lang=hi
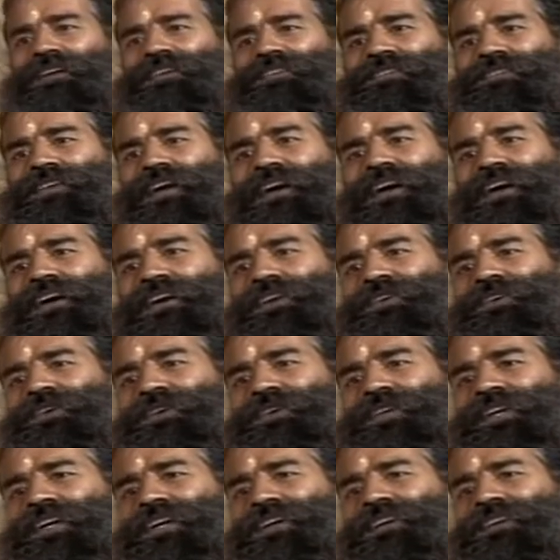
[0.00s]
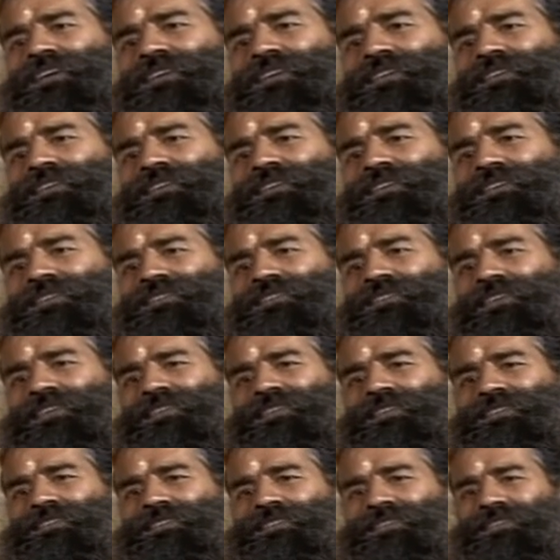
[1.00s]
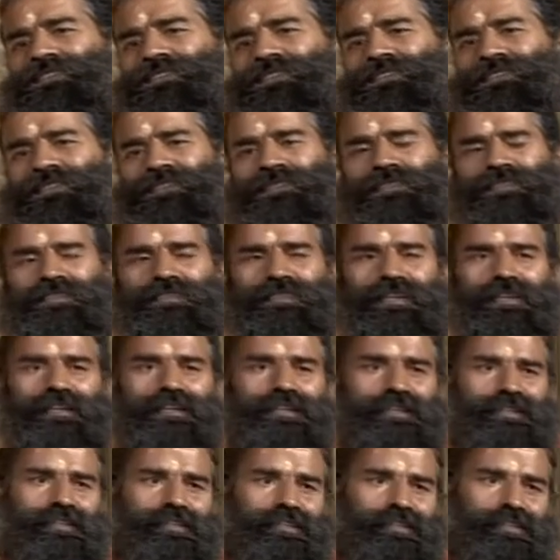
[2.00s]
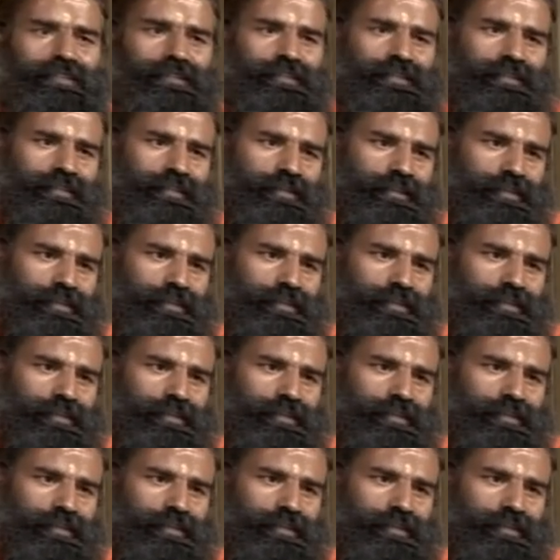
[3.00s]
जागो रे जिन जागना